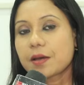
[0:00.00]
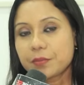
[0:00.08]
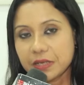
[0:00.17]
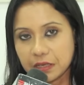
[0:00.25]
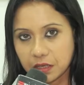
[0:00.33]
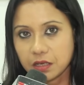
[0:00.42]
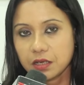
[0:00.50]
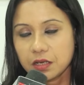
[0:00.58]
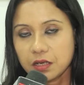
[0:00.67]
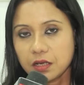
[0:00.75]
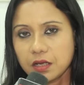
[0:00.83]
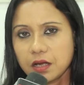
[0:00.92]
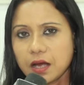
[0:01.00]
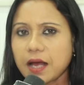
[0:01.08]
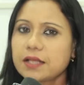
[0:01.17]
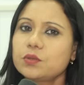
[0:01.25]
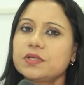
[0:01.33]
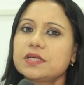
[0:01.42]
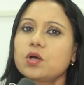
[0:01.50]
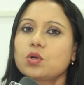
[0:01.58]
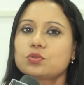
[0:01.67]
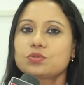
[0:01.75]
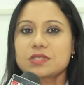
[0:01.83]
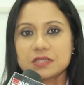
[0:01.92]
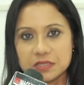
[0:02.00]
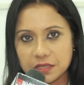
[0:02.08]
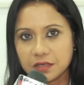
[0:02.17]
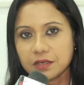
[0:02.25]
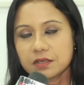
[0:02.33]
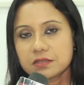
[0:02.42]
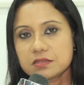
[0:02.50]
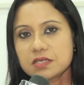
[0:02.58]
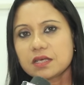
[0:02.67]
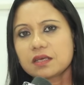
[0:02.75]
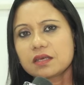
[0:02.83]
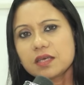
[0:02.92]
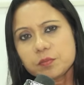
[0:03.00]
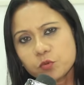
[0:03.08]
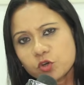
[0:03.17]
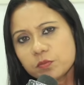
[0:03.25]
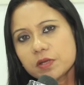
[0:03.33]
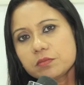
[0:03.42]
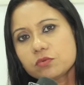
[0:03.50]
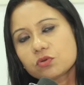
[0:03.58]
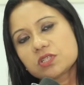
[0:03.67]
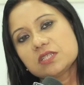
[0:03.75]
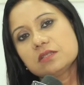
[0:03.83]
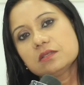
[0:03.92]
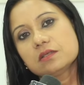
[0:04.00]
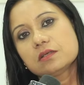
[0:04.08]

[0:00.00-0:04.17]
যাবে না আদৌ এটা কতটা ঠিক ঠিক কি পরিমাণ প্রোটিন